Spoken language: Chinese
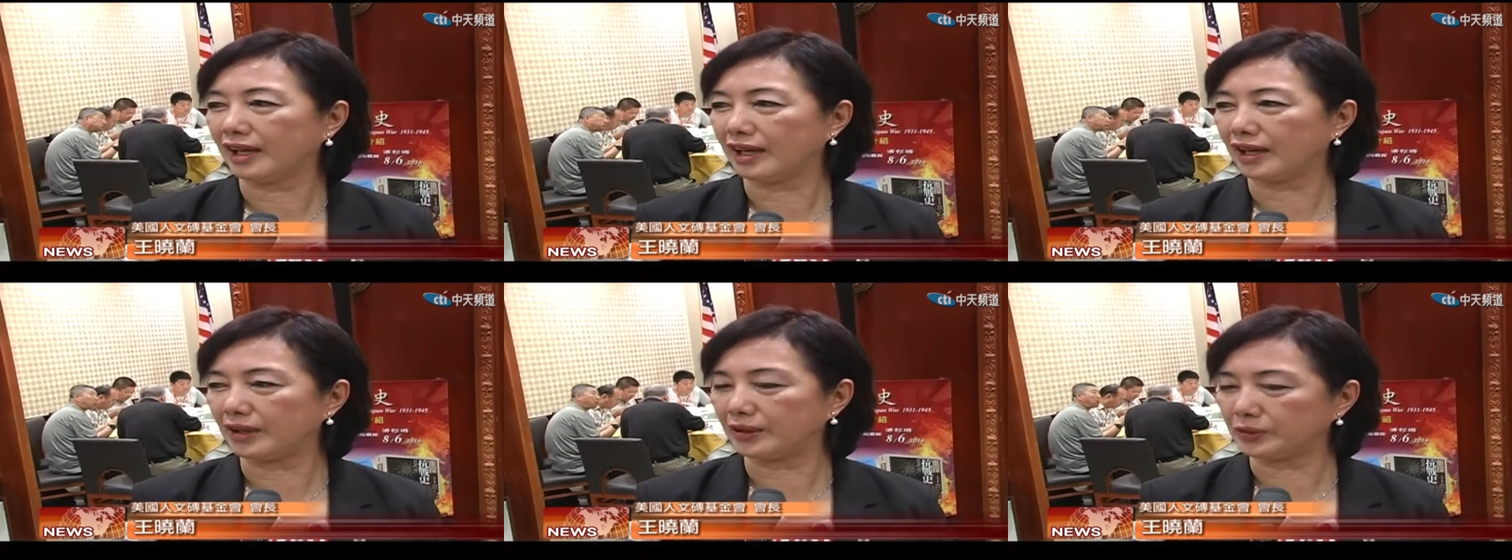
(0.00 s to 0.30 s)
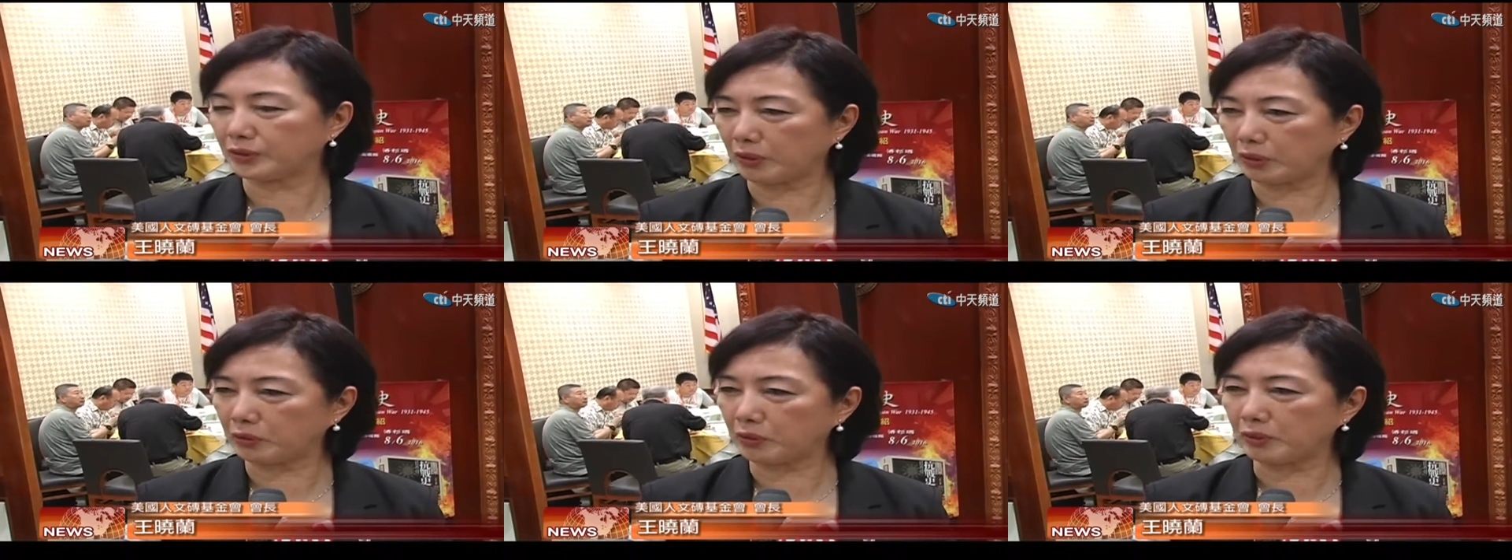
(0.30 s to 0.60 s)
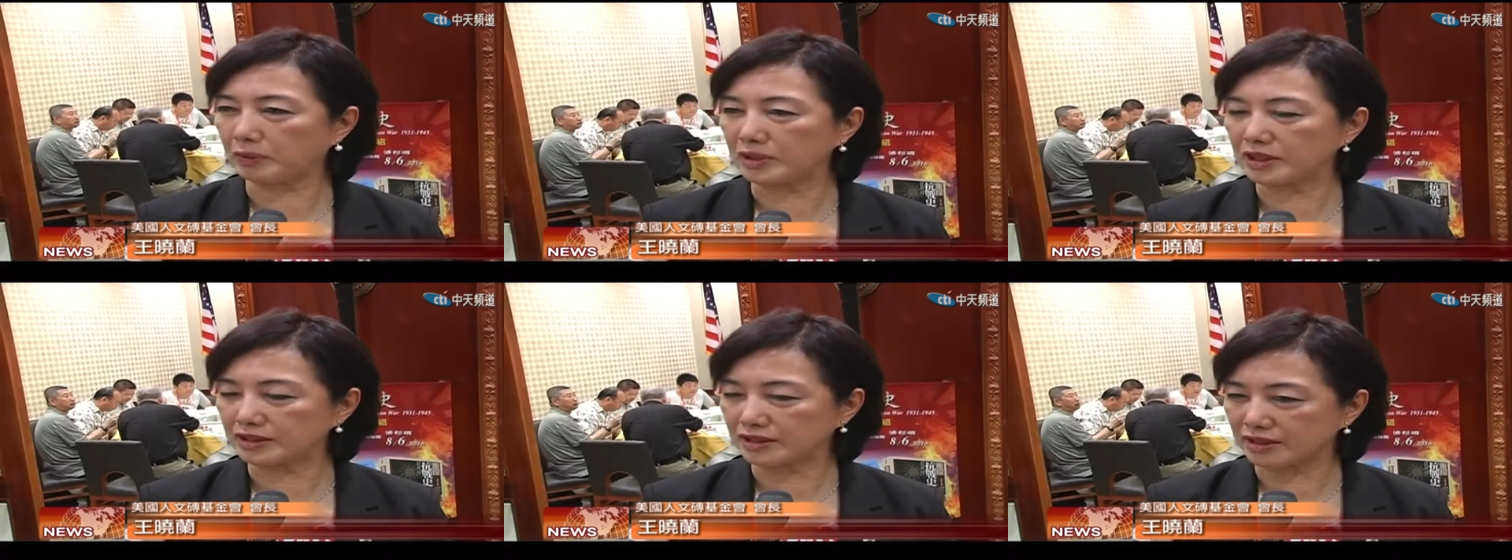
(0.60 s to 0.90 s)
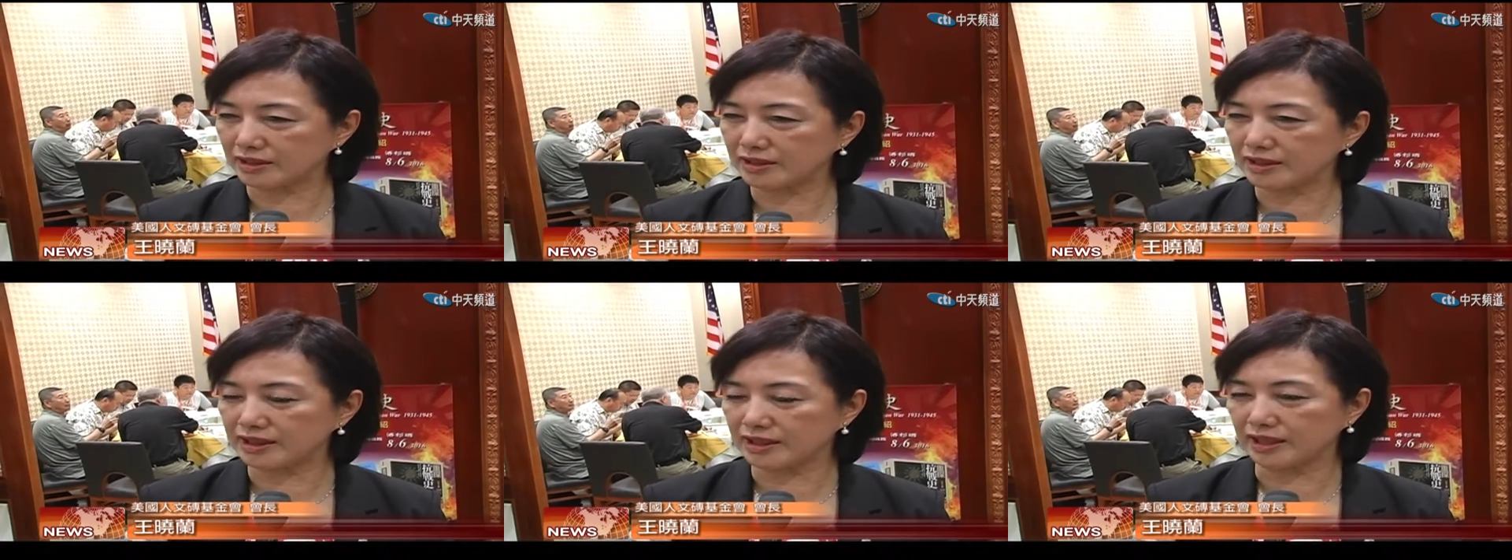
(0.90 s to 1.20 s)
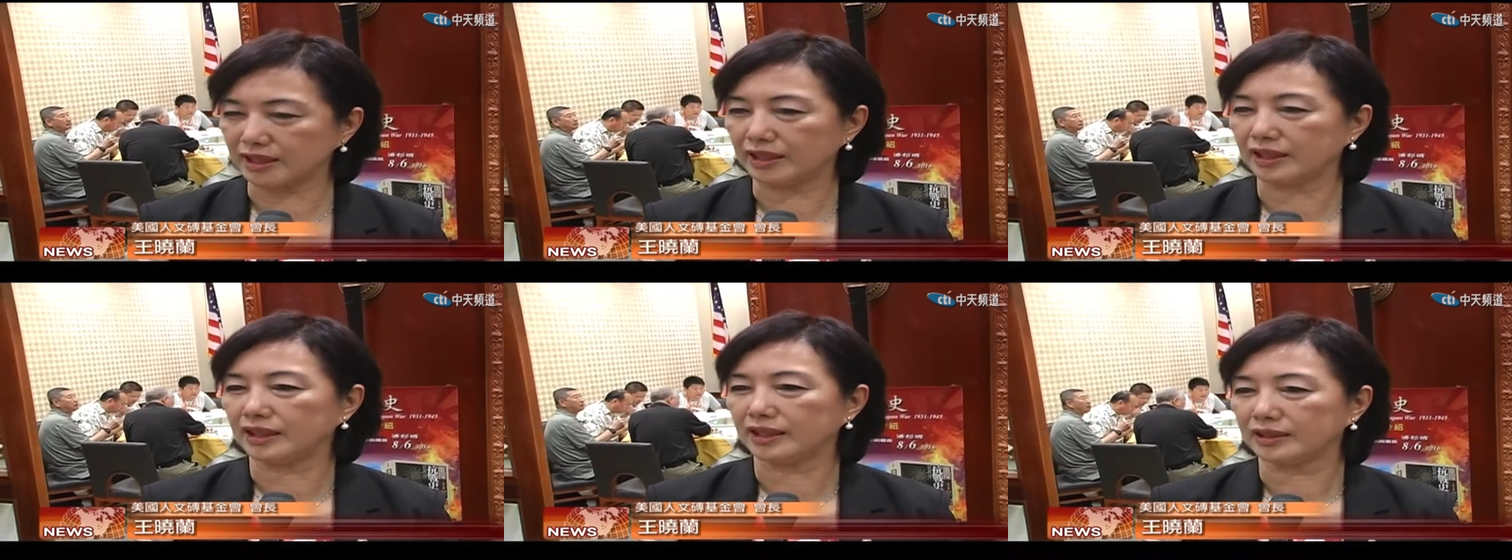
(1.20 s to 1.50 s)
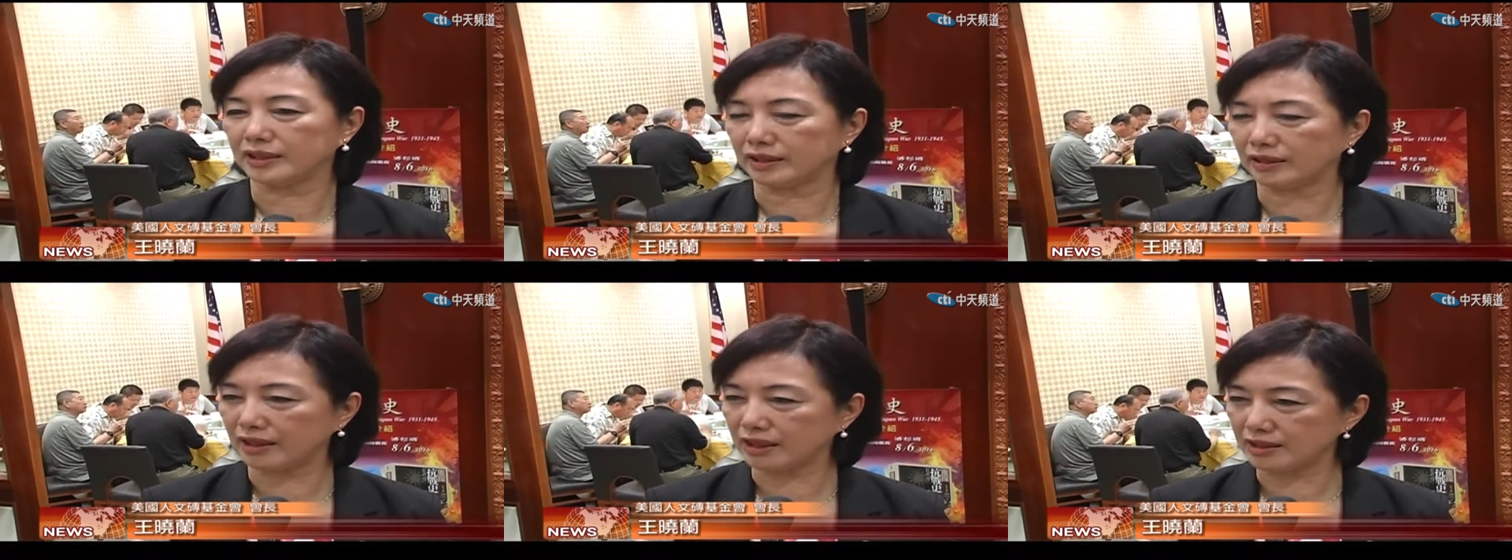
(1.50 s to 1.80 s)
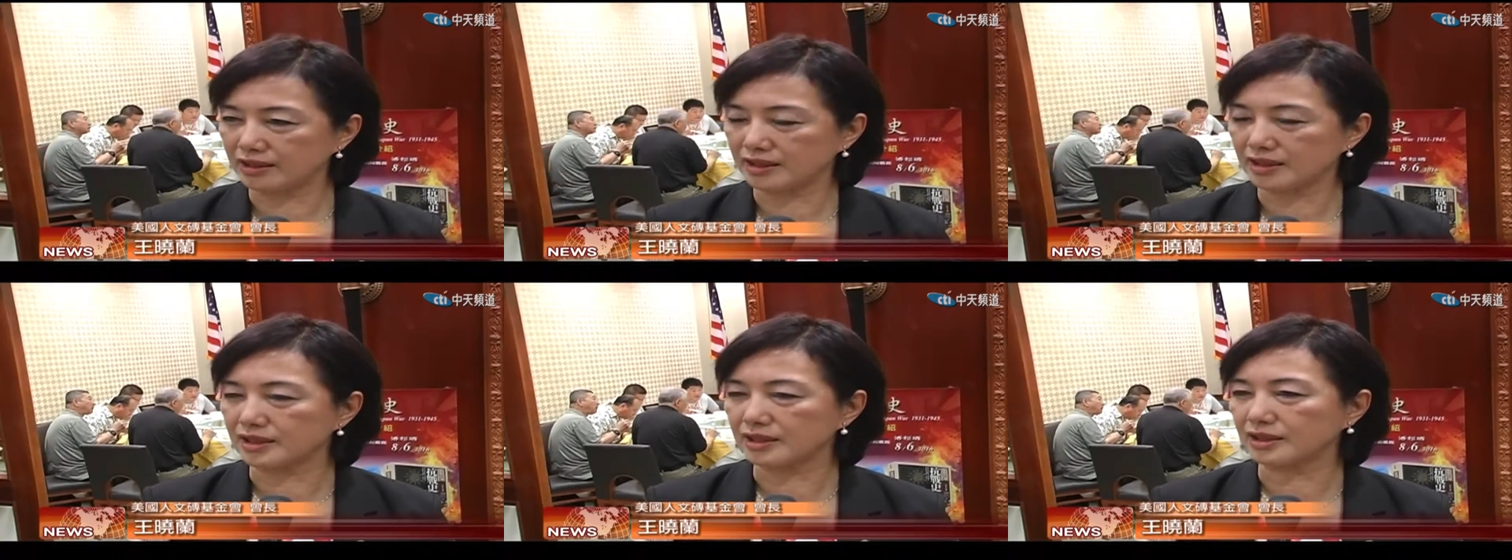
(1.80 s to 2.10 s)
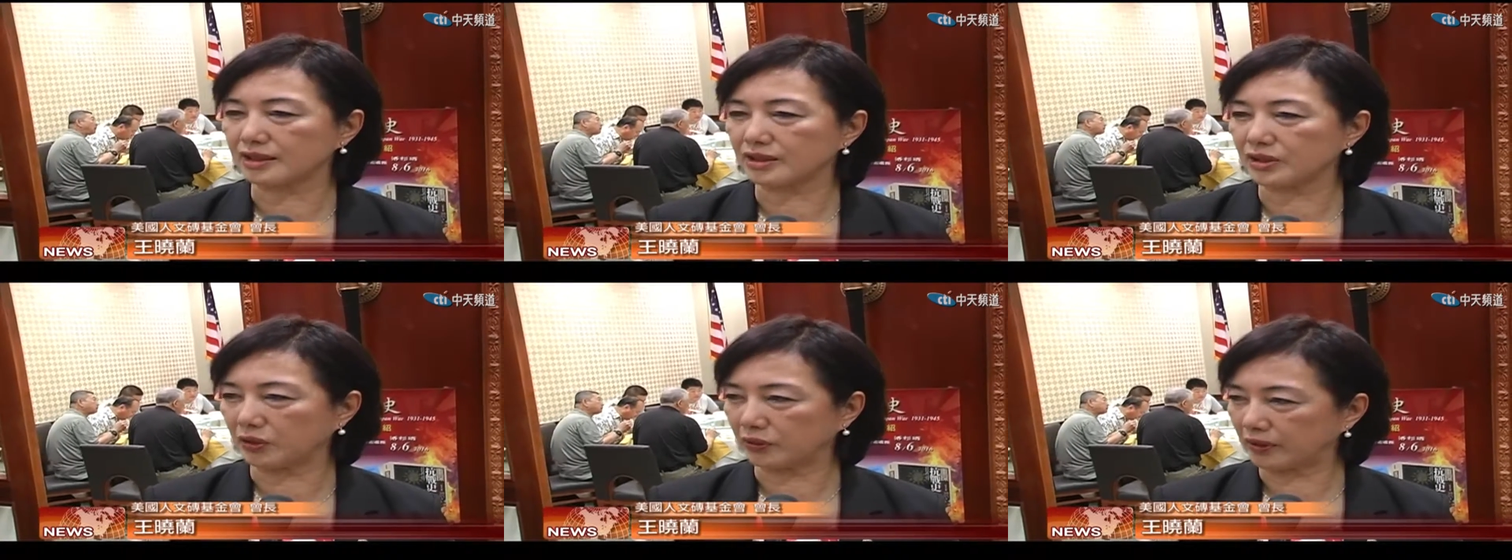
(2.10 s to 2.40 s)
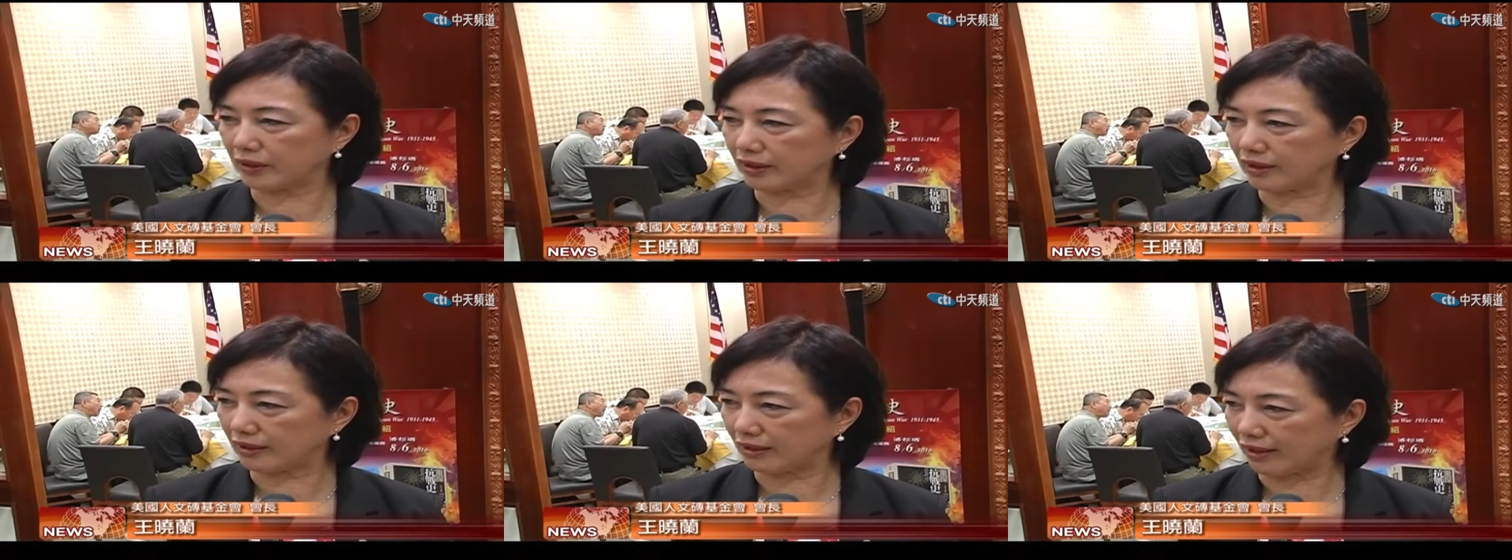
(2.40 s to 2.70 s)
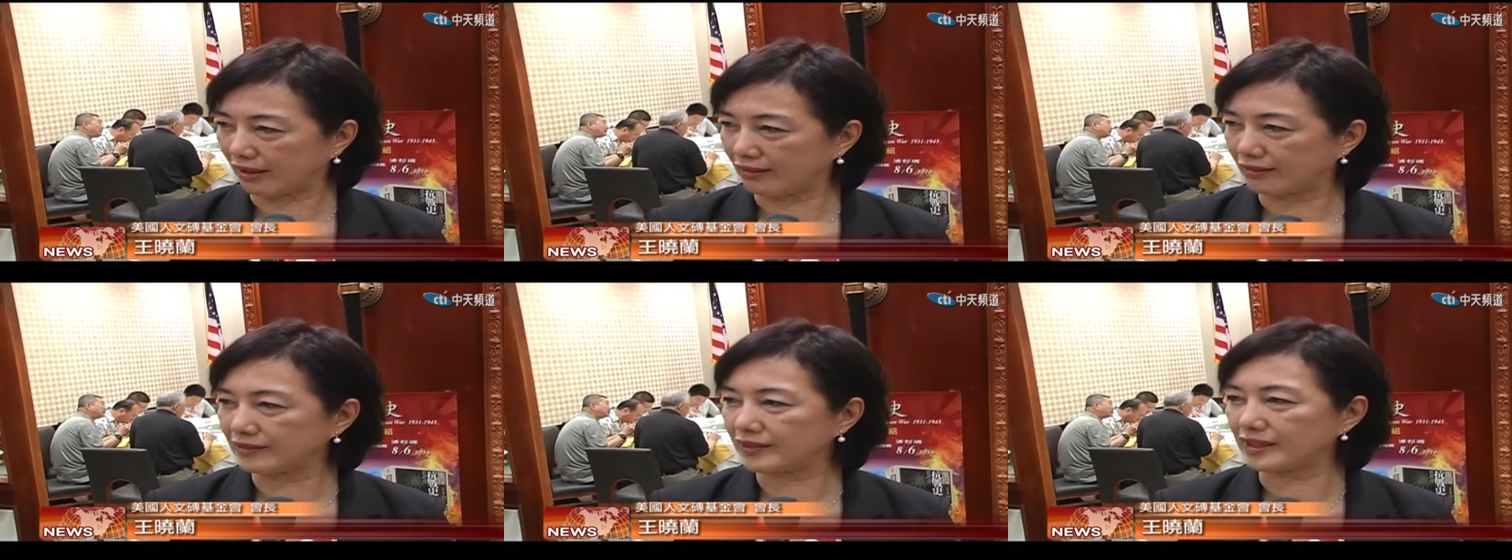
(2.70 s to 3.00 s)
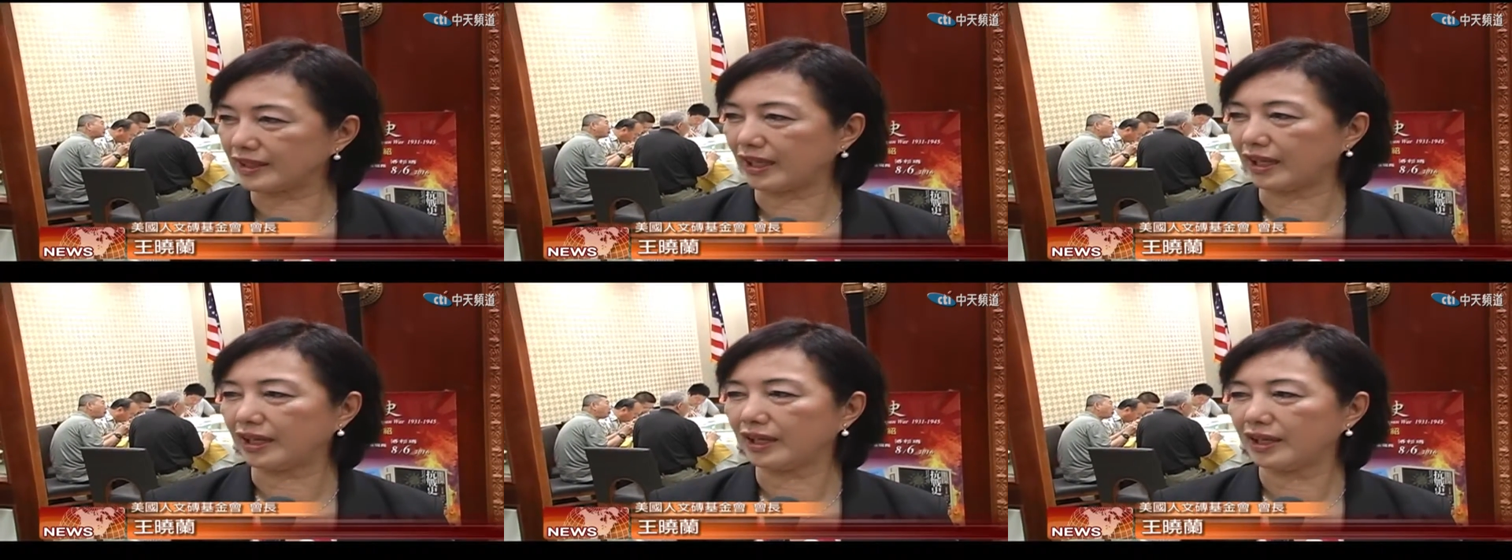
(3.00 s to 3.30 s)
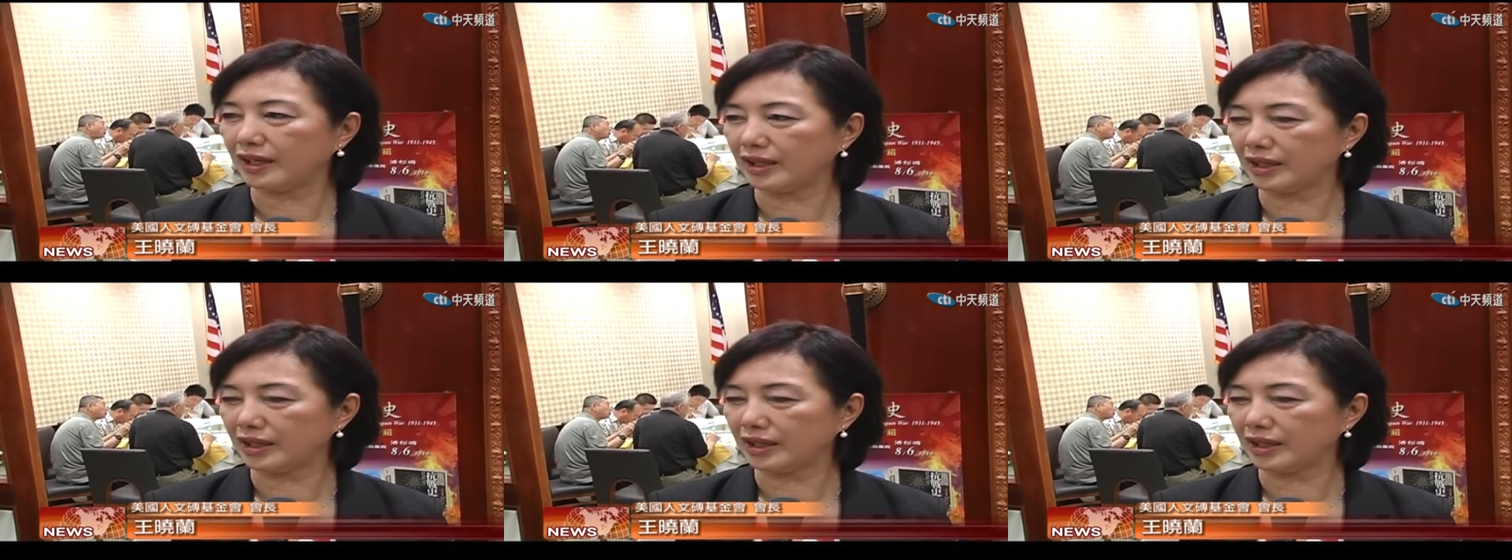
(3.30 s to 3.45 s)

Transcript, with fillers: 啊，对我们自己的历史有一个了解。